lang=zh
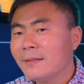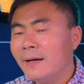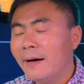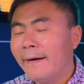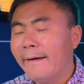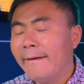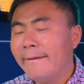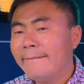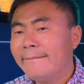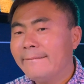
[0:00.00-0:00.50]
啊
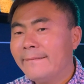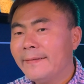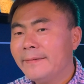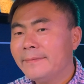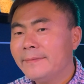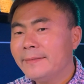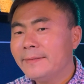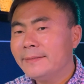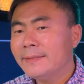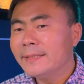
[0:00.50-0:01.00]
哈，
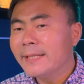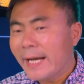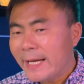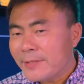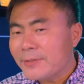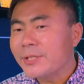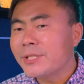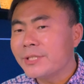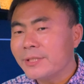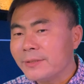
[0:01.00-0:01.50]
应该
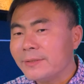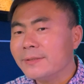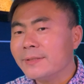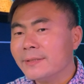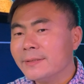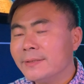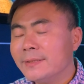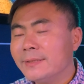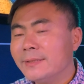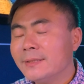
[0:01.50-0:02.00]
就是希尔
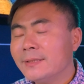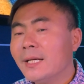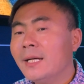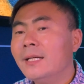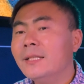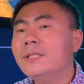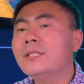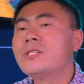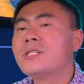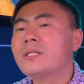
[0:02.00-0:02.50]
顿
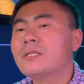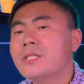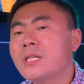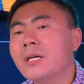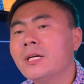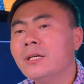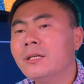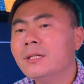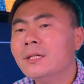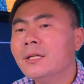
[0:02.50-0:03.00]
你是这
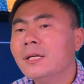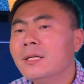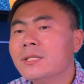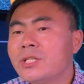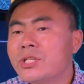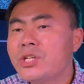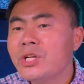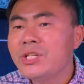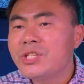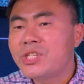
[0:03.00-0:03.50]
个，
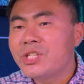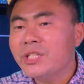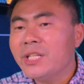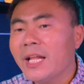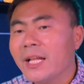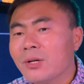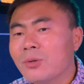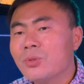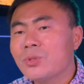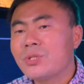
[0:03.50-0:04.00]
这是很经
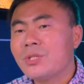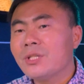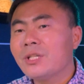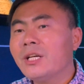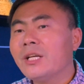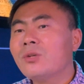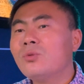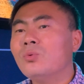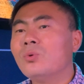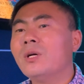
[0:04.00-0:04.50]
典的故事，你
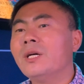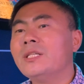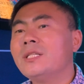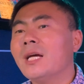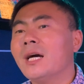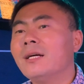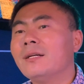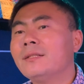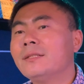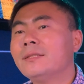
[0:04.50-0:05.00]
可以谷歌一
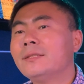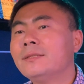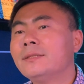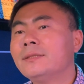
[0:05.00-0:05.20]
下。